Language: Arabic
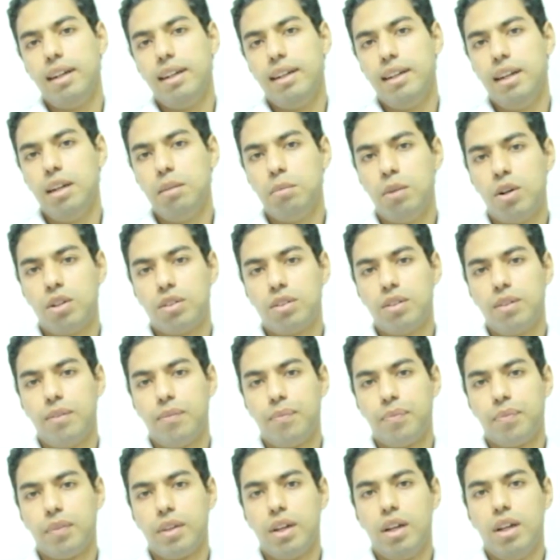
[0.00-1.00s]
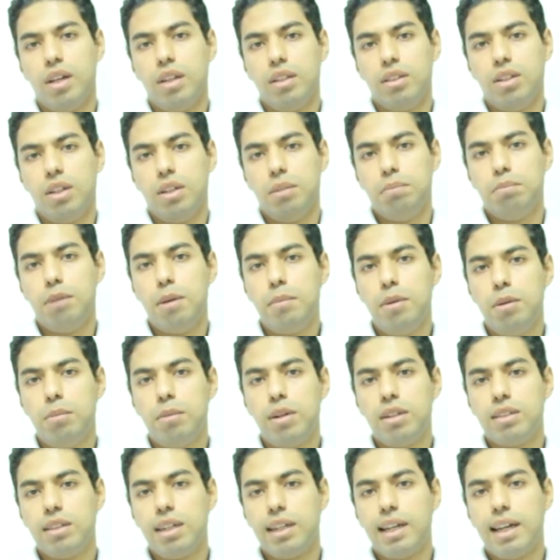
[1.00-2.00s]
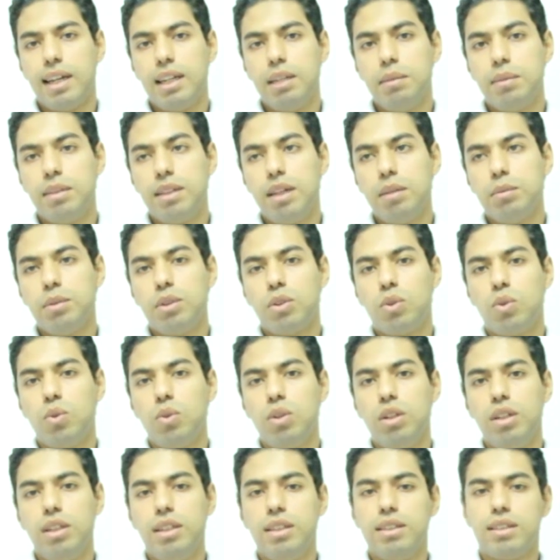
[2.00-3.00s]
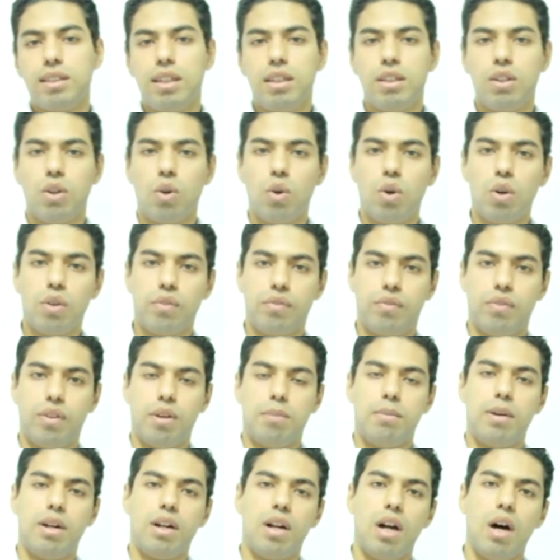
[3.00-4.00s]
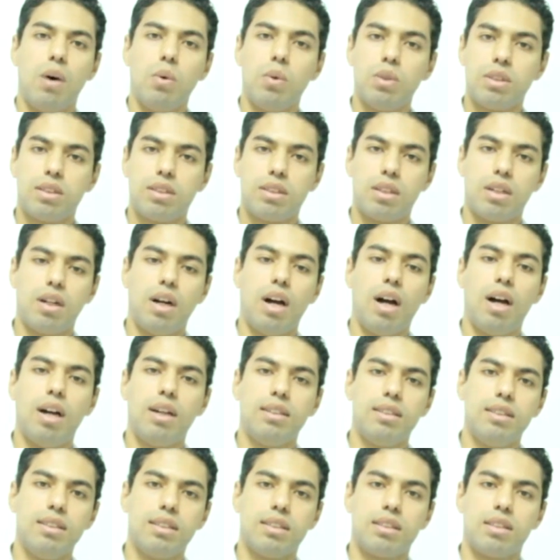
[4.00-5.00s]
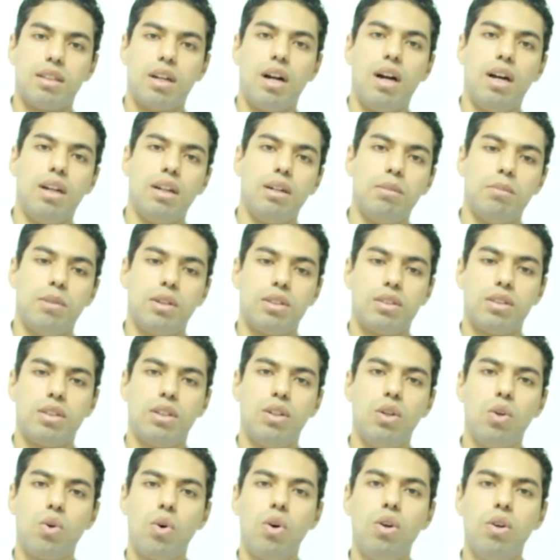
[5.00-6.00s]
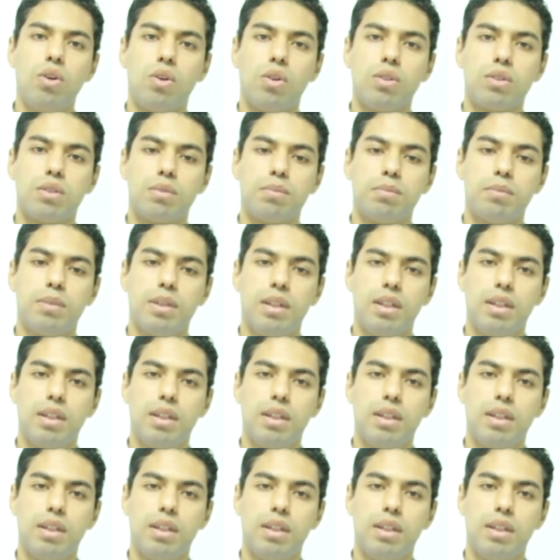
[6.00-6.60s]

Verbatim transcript: للمرضى طيب باب المرضى الجانبي ده بيكون ليه زي غرفه بره او استراحه دي استراحه للمرضى لكل قسم